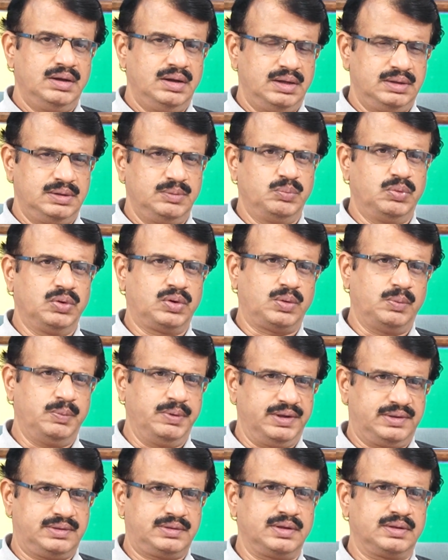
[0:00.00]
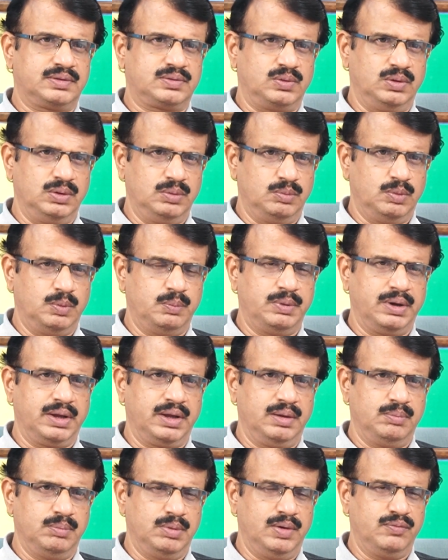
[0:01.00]
అది బుక్ బేస్ చేసుకొని ముంబై
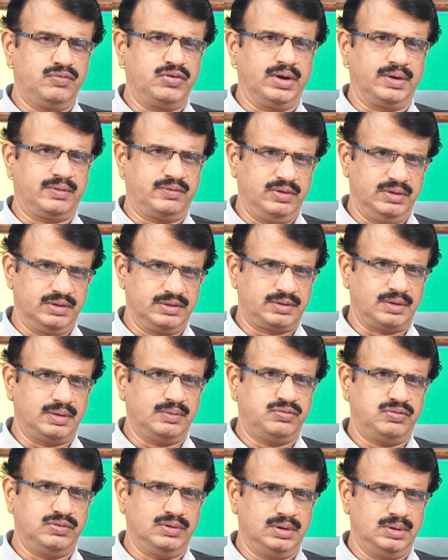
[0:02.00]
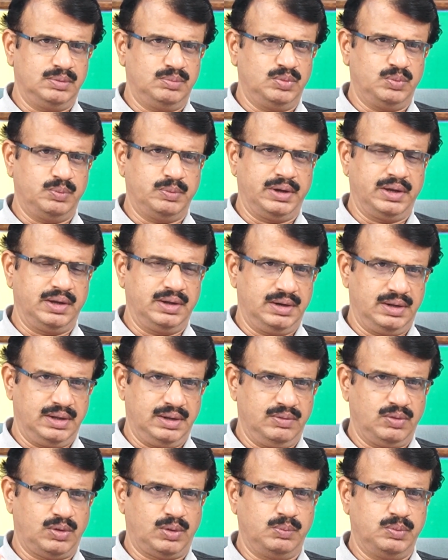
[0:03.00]
మాఫియా క్వీన్స్ ఆఫ్ ముంబై అనే
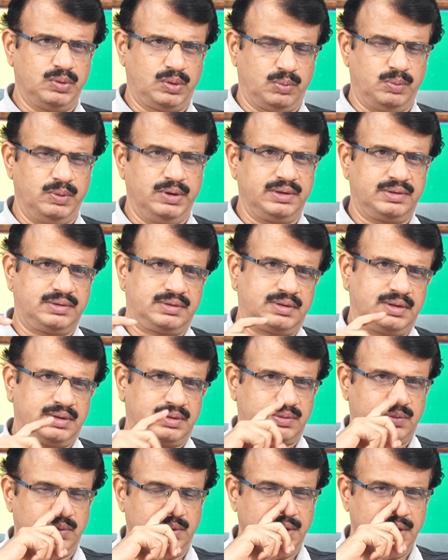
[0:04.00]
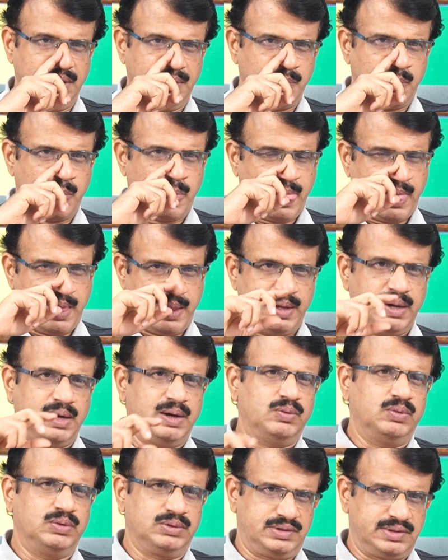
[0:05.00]
ఒక బుక్ బేస్ చేసుకొని
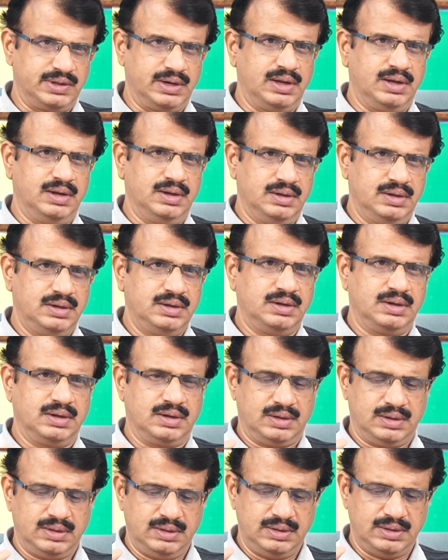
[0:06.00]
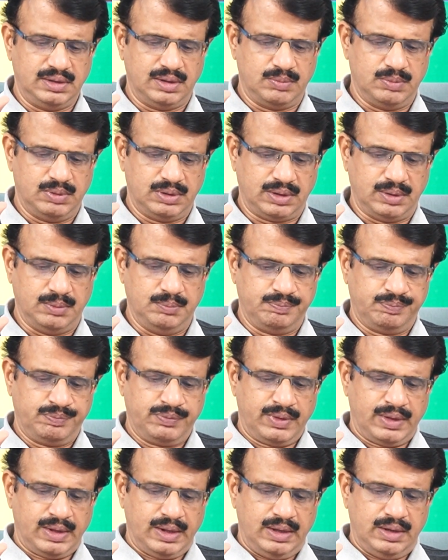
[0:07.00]
వచ్చిన ఇదనమాట
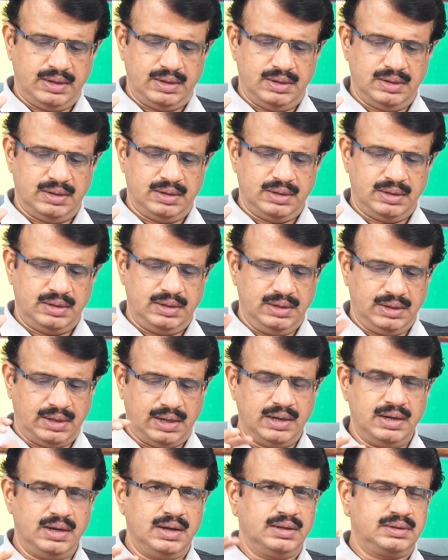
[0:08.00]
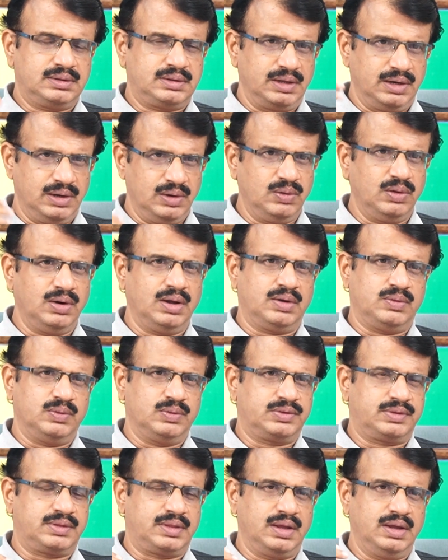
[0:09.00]
ఇక తెలుగులోకి
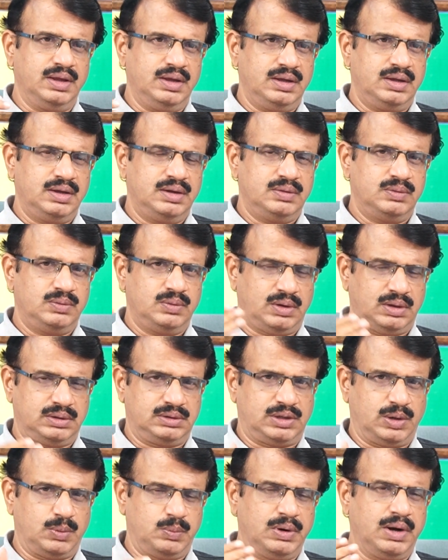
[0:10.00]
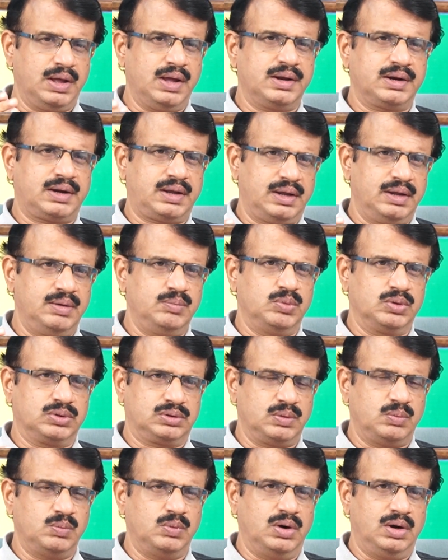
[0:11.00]
వస్తే ఒక త్రిబులార్కి
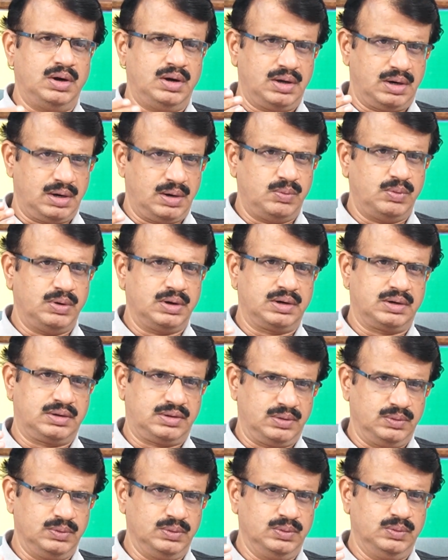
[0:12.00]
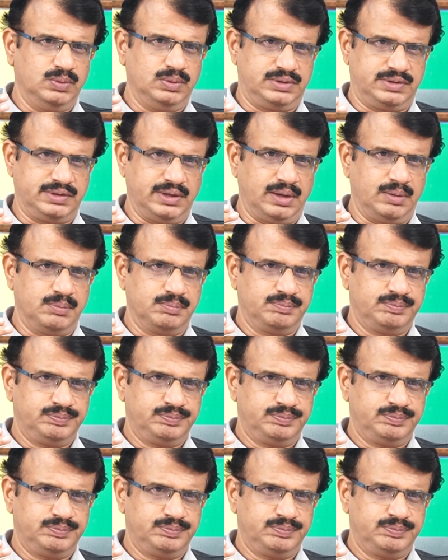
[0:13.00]
మొత్తం ఆరు అవార్డ్స్ వచ్చాయి